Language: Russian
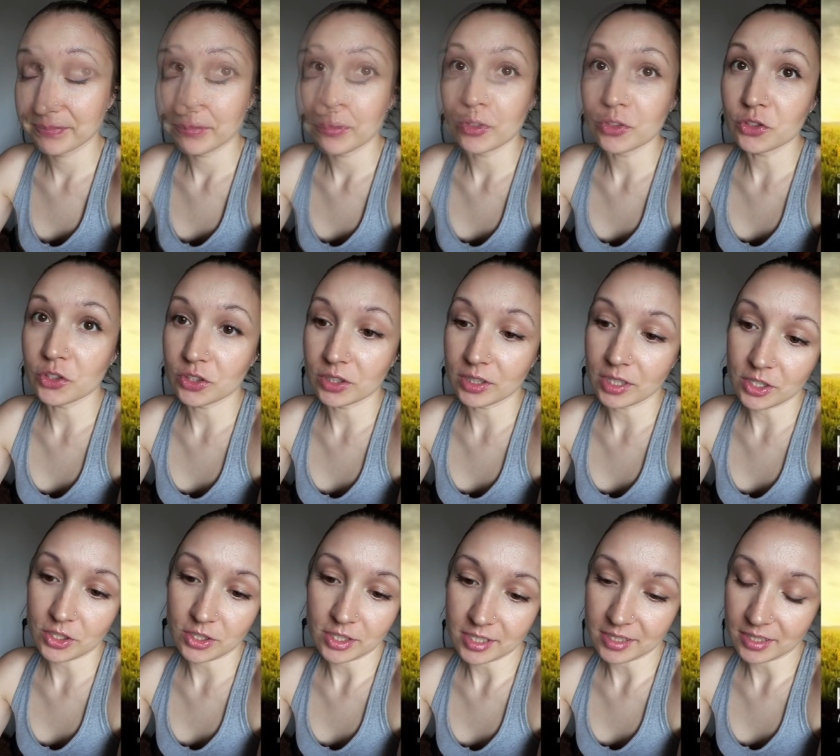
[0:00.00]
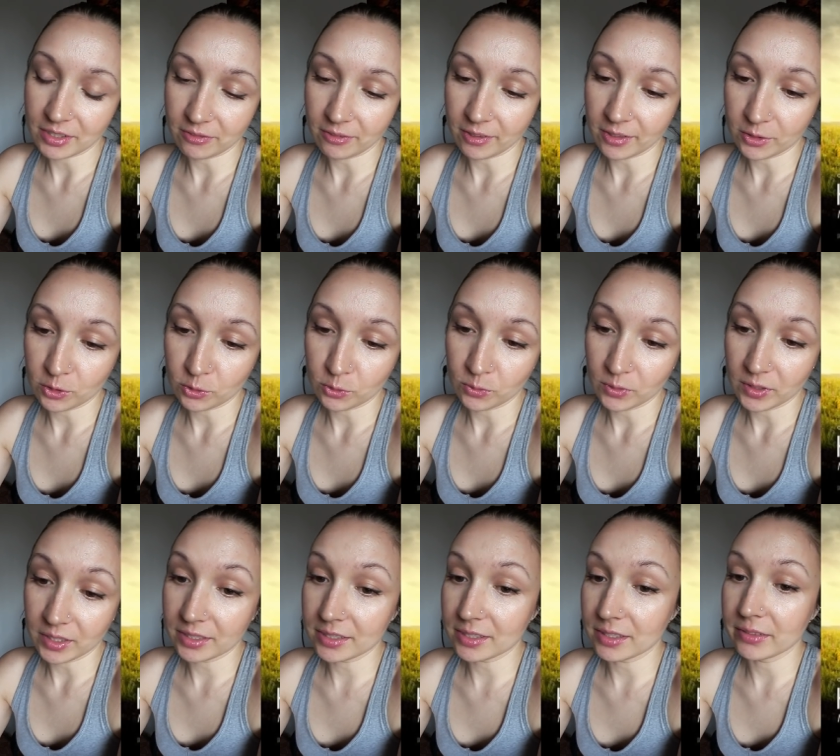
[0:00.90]
Очень даже советую,
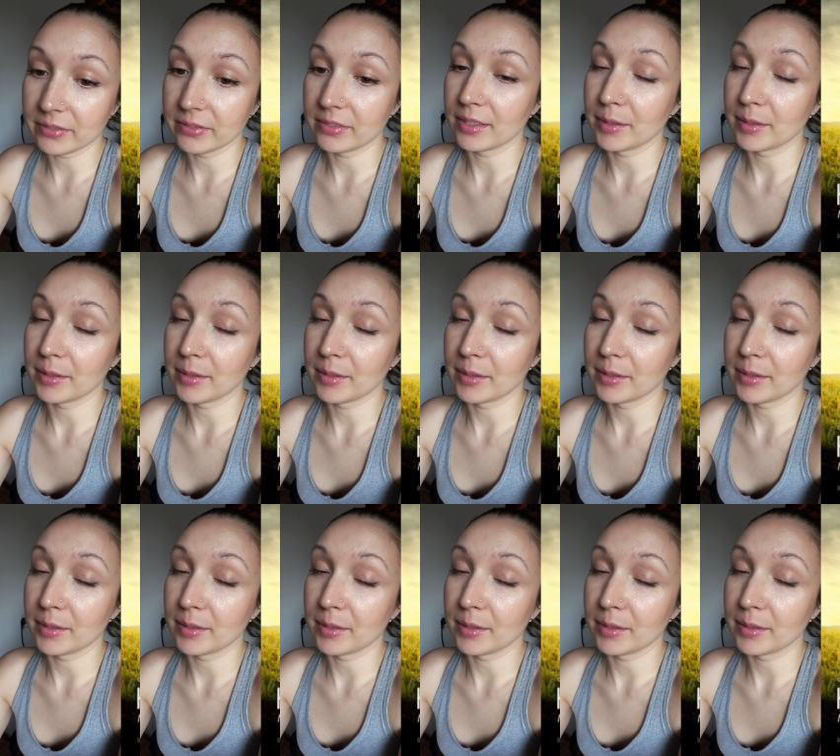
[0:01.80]
если вы